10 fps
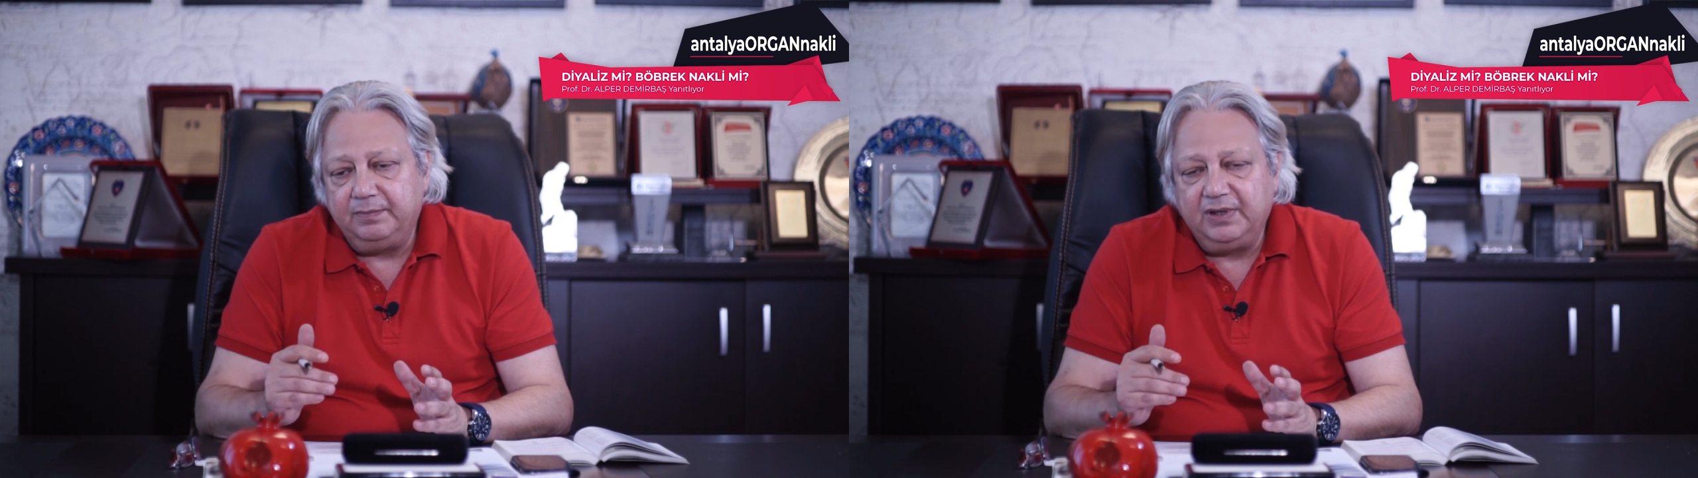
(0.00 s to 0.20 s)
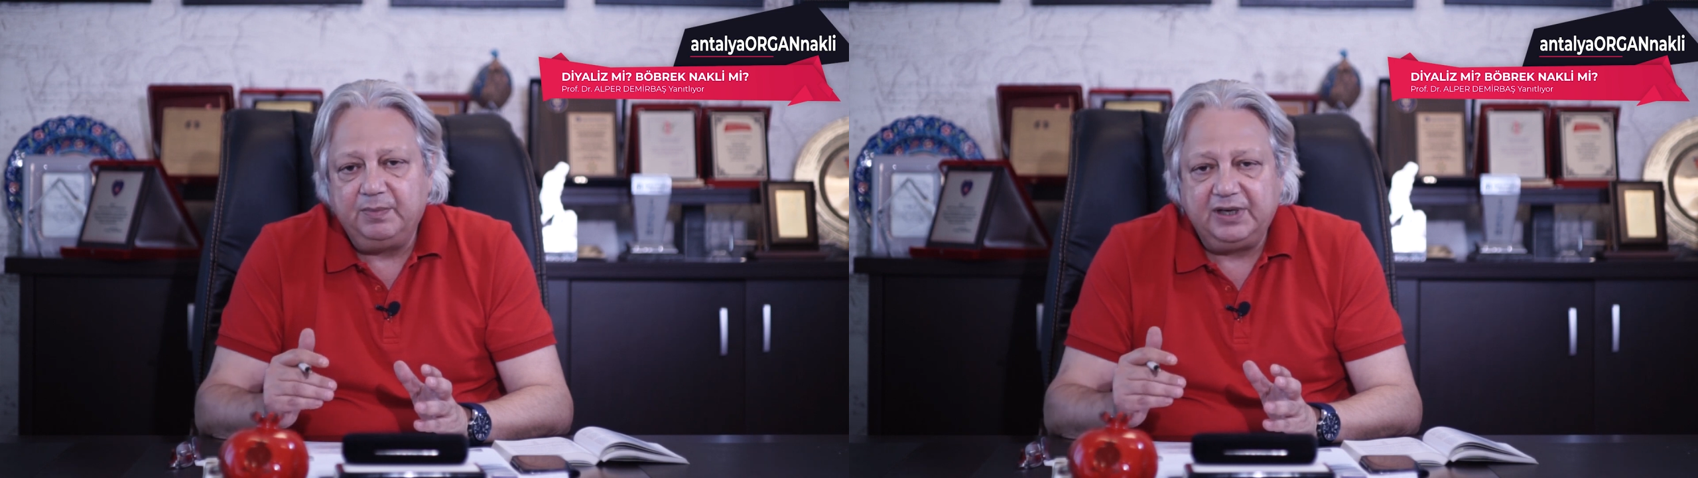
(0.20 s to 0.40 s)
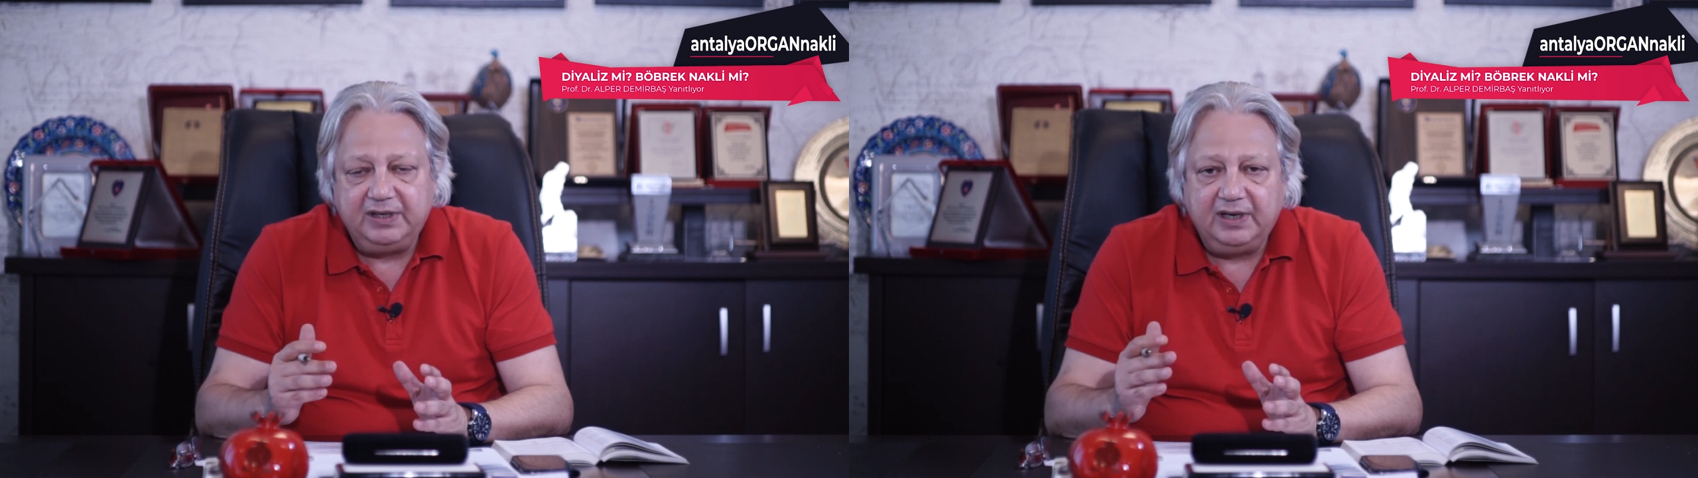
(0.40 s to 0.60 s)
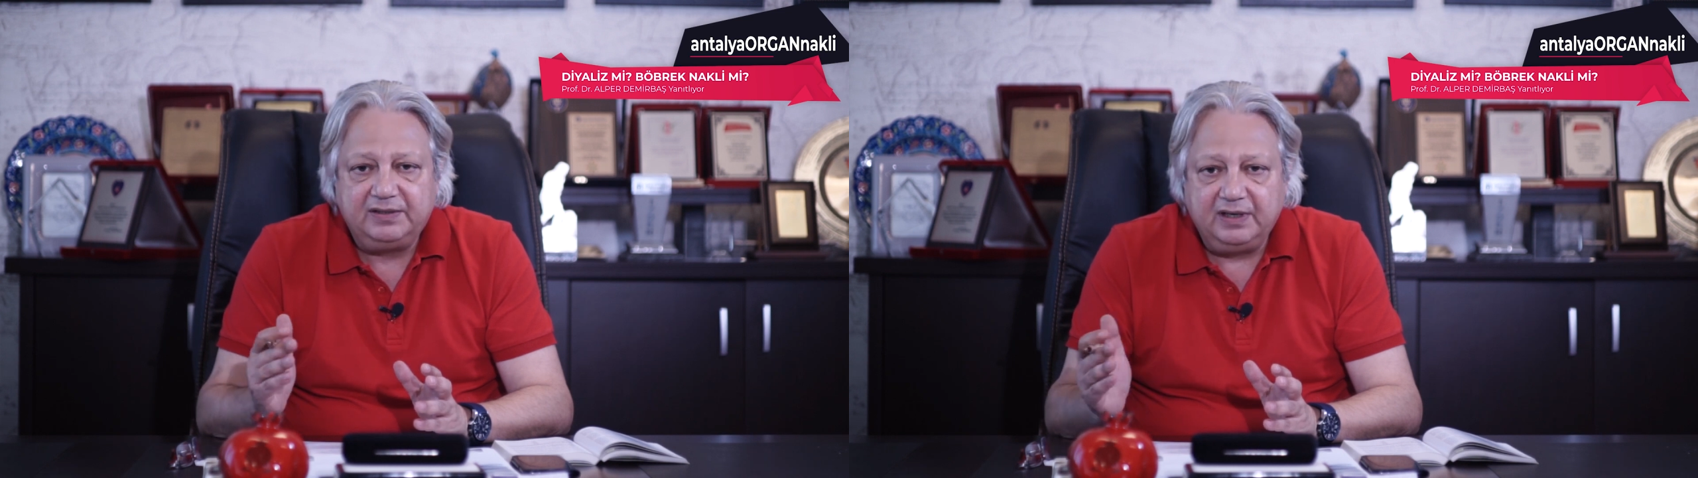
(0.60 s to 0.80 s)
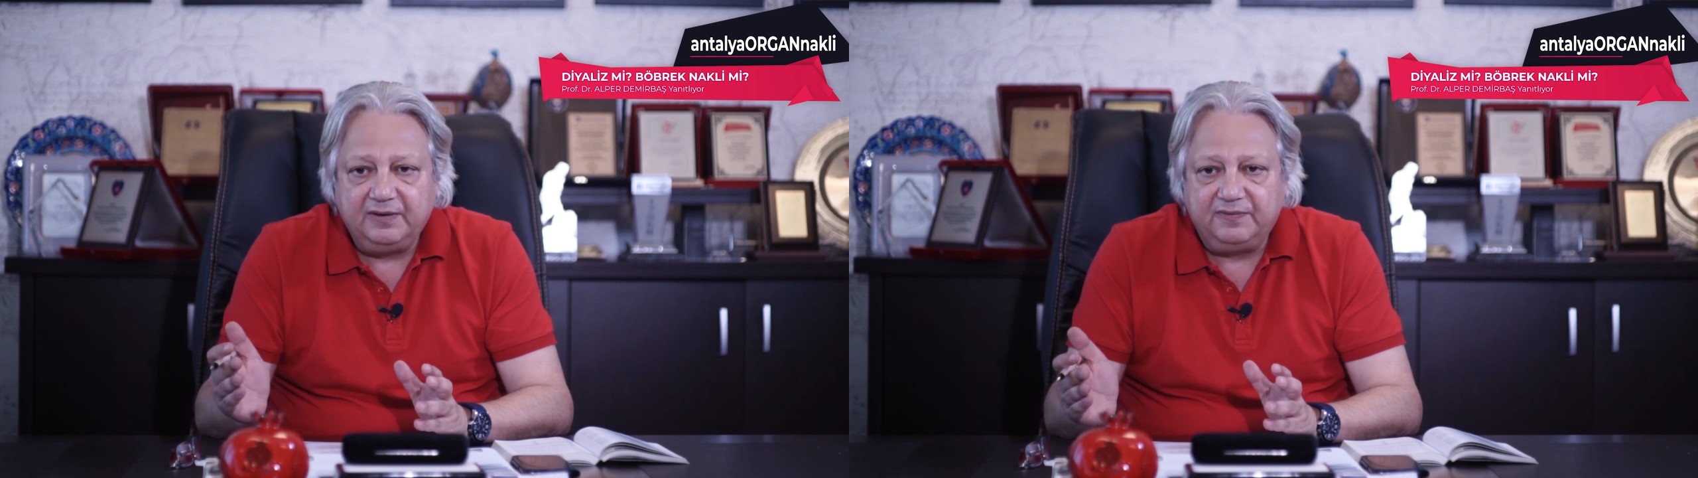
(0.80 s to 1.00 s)
bir makine
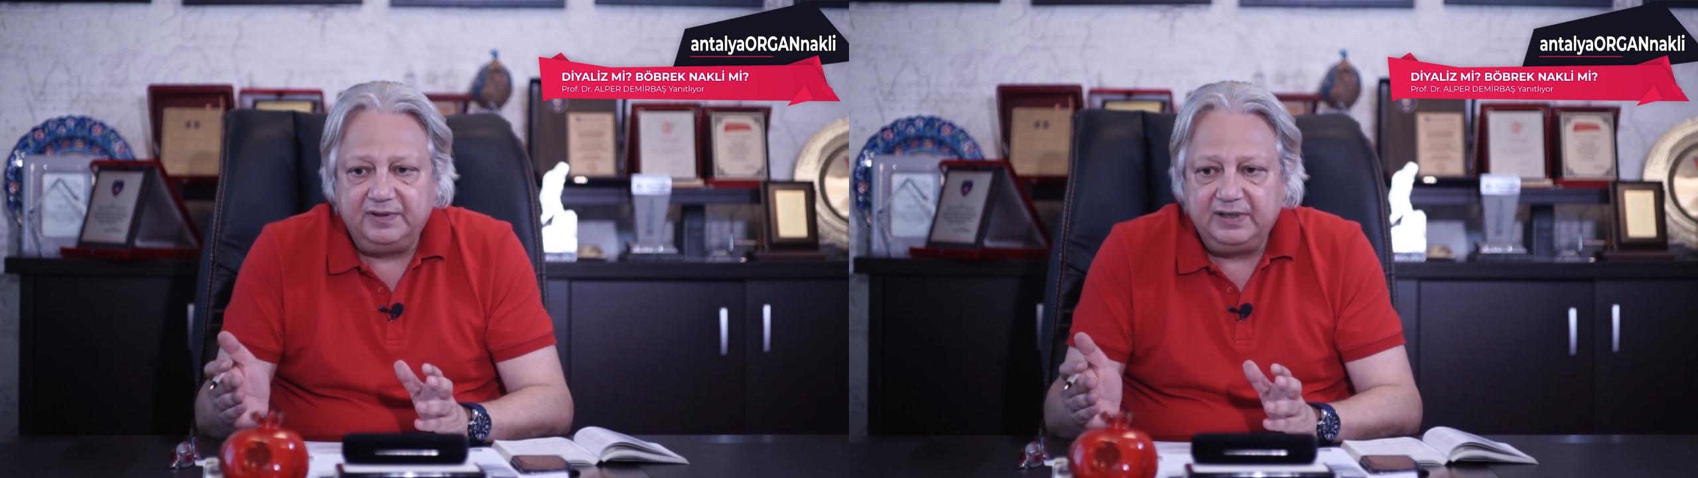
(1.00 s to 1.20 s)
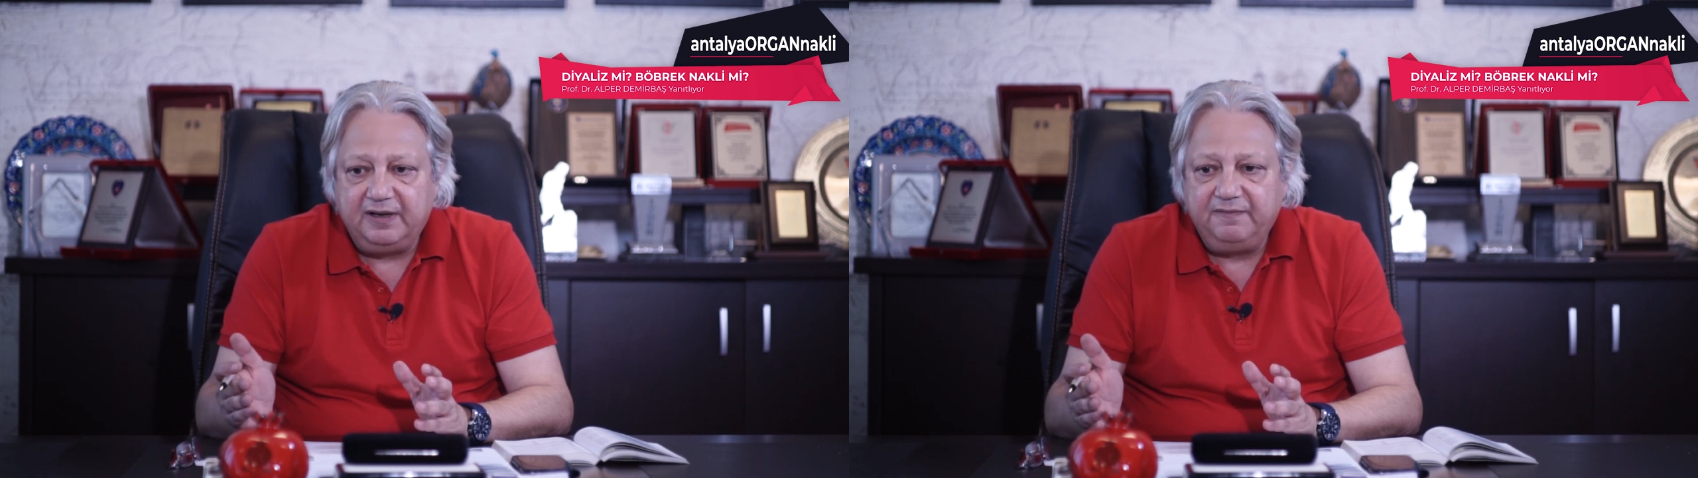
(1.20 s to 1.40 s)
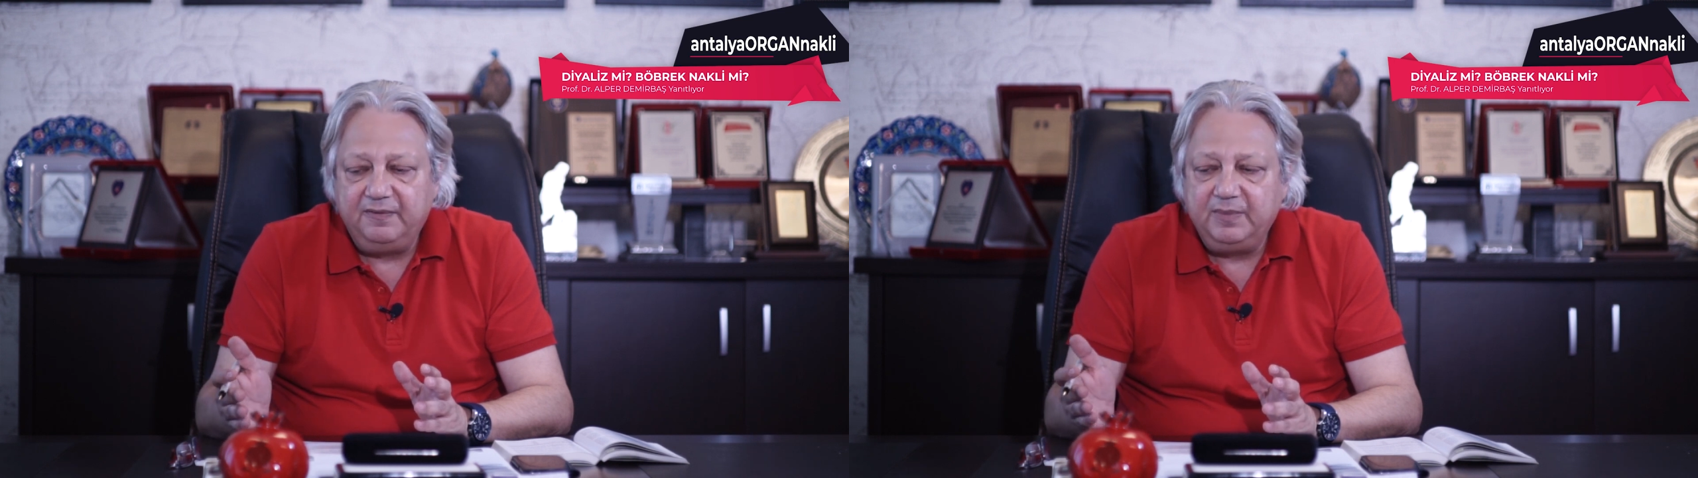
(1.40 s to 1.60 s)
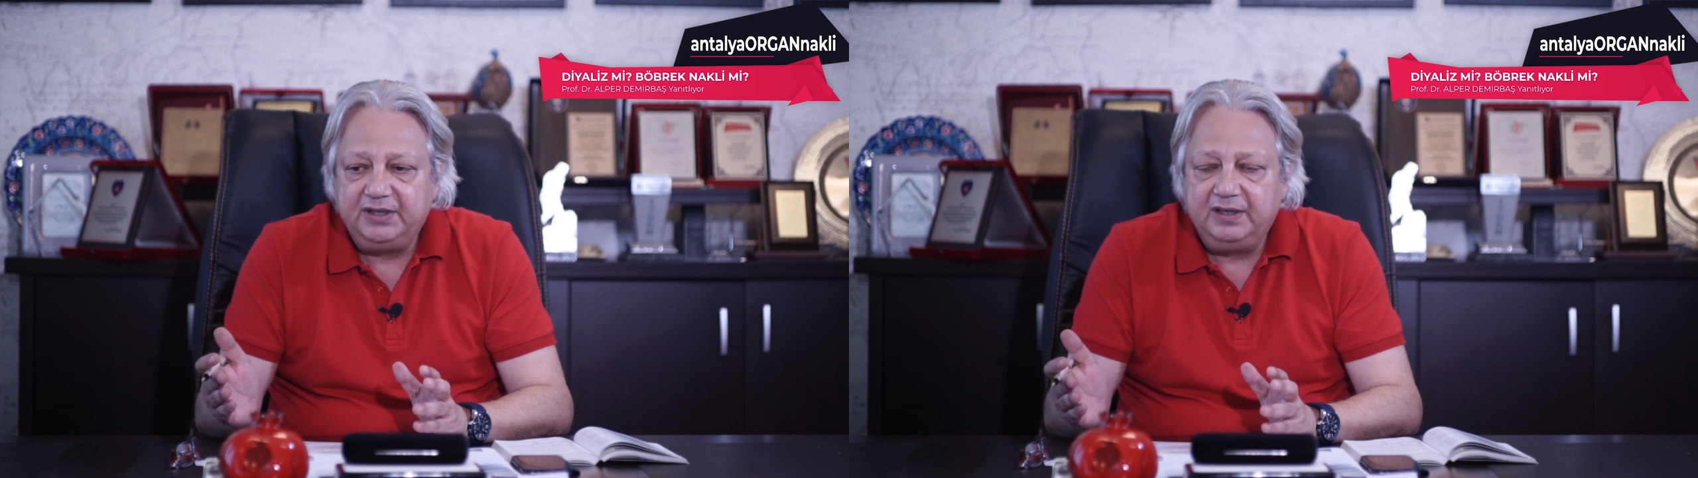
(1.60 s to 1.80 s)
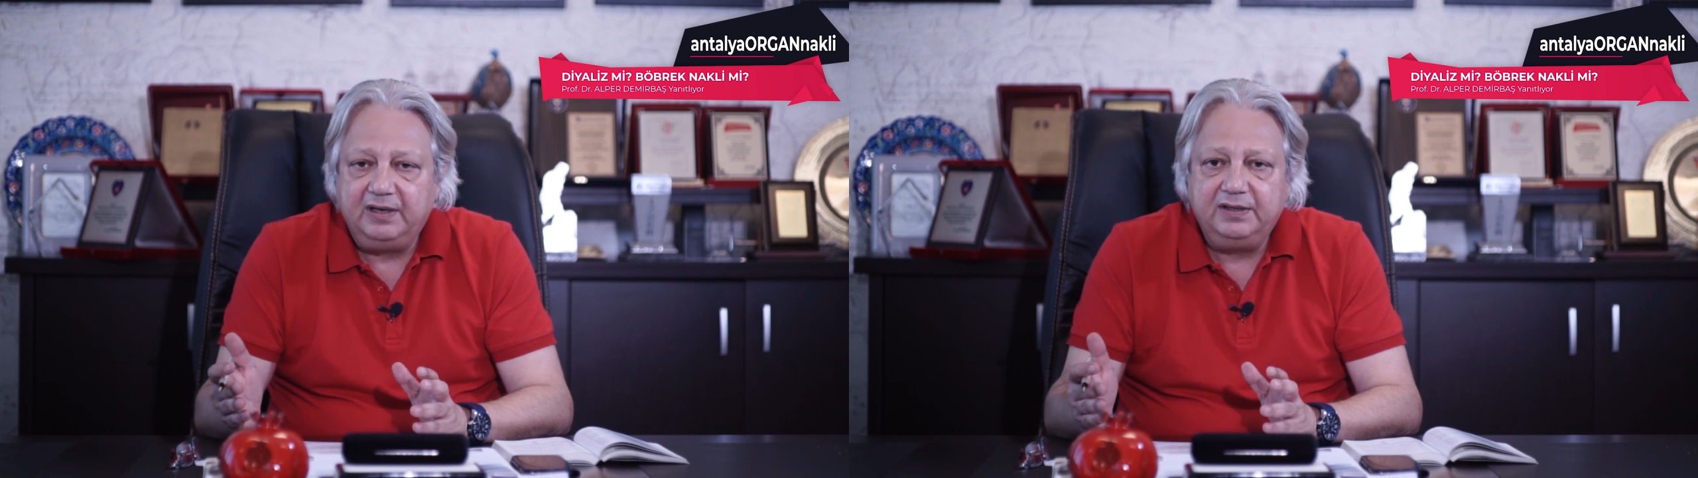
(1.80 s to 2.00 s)
tarafından ve
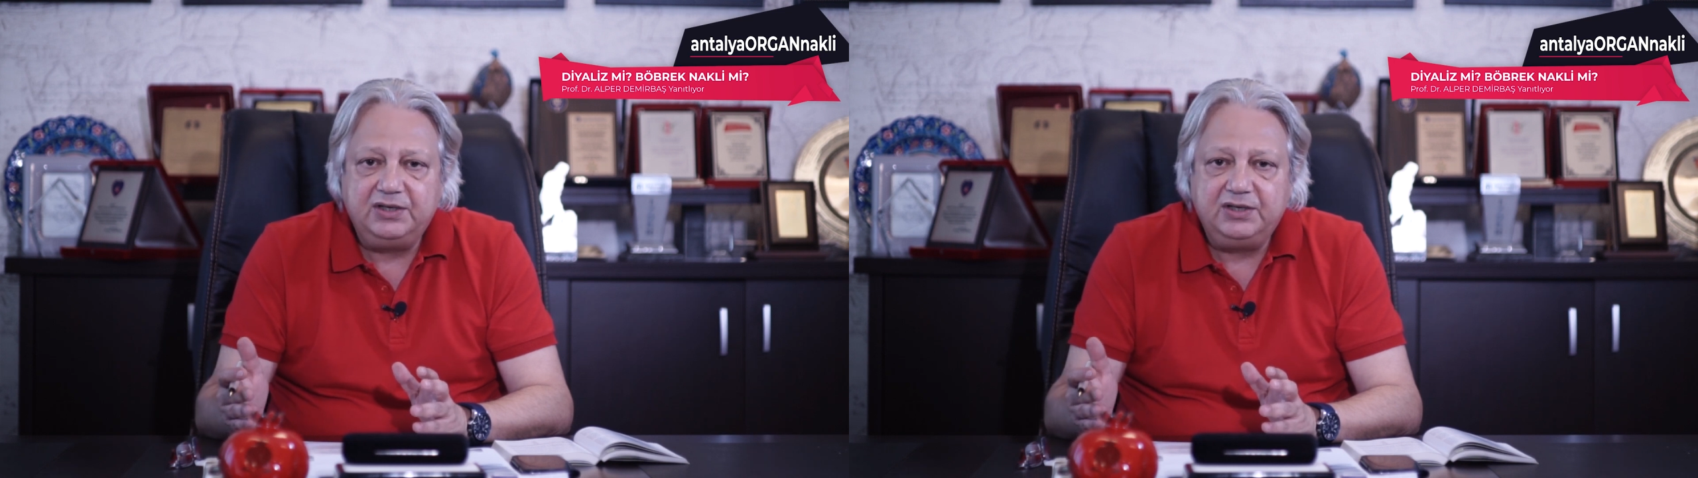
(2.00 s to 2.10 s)
makinenin